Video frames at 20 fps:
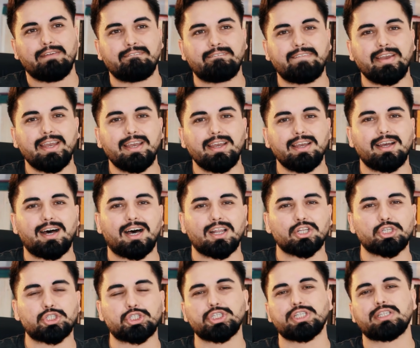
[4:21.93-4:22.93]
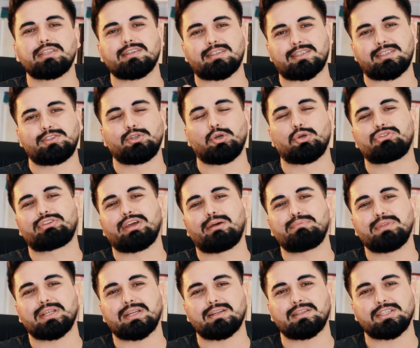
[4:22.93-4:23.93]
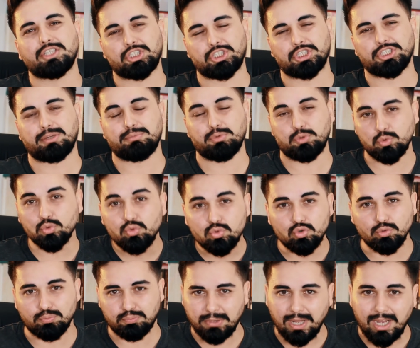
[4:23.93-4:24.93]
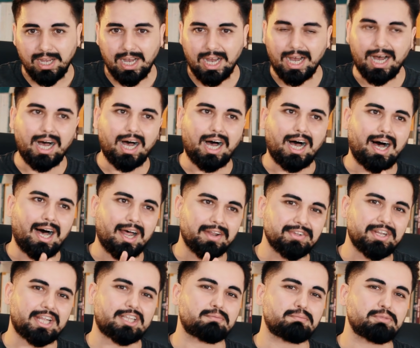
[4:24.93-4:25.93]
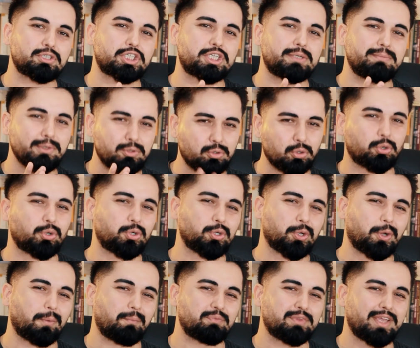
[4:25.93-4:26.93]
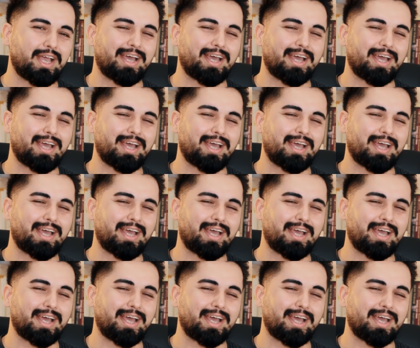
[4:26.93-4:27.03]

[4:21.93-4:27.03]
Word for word: ve alışıldık yöntemlerin dışında bir üslupla anlatmış gibi görünüyor.